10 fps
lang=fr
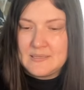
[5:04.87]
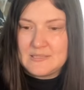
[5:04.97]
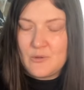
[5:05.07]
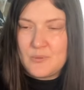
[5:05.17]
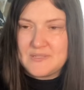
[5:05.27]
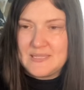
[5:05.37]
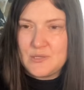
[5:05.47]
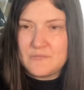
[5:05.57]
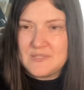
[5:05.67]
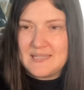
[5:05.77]
Ça ne veut pas dire
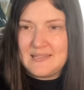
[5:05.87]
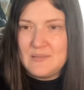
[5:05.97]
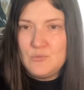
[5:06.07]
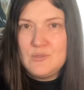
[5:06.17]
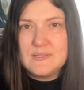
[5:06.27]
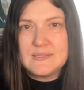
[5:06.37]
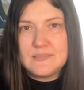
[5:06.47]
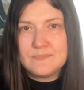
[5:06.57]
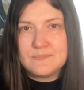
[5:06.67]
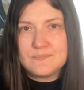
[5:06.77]
que vous êtes immunisé.